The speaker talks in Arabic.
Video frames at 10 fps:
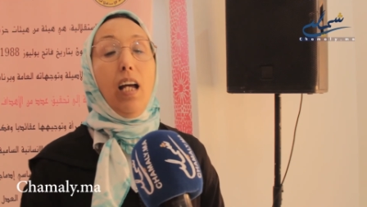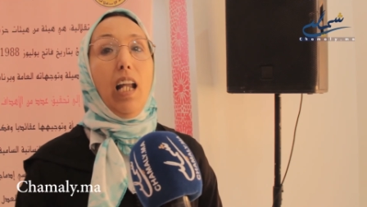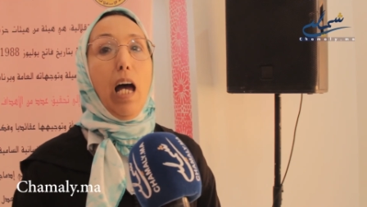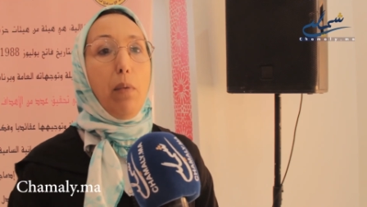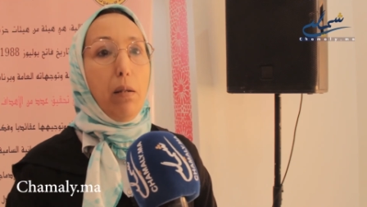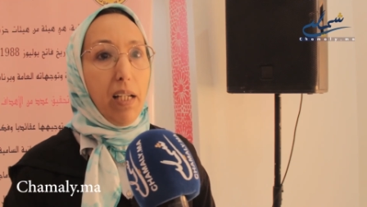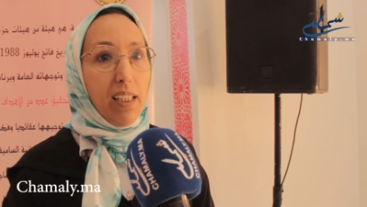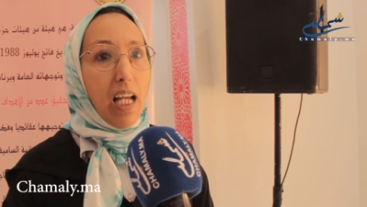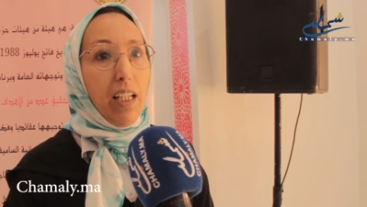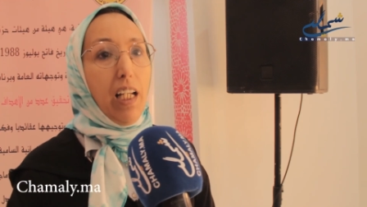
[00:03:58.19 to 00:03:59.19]
العمل
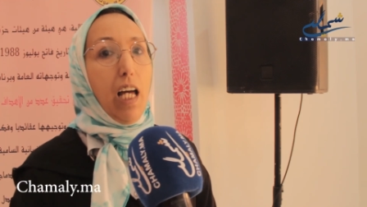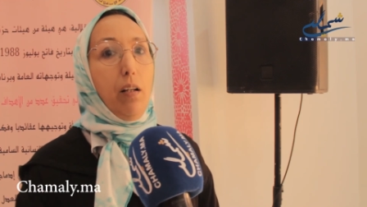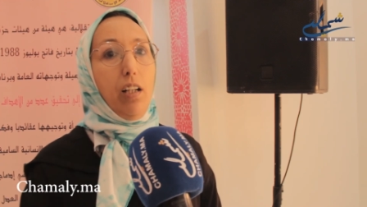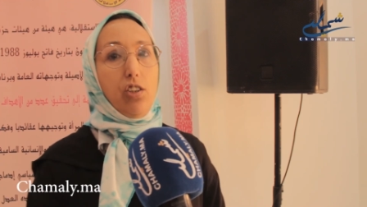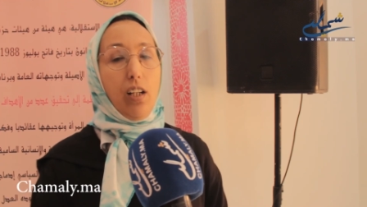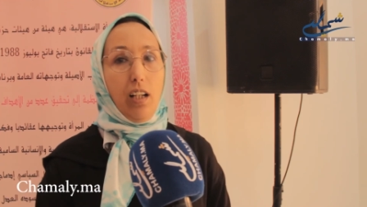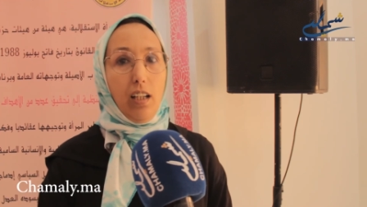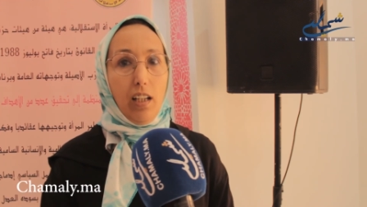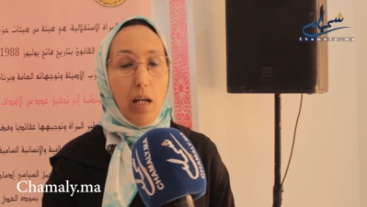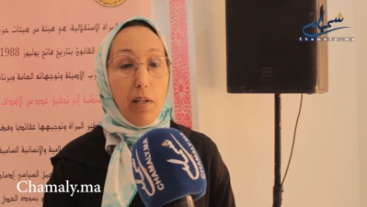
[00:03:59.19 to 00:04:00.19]
الميداني
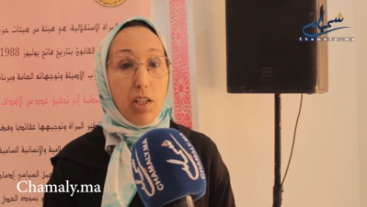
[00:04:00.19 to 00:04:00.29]
العمل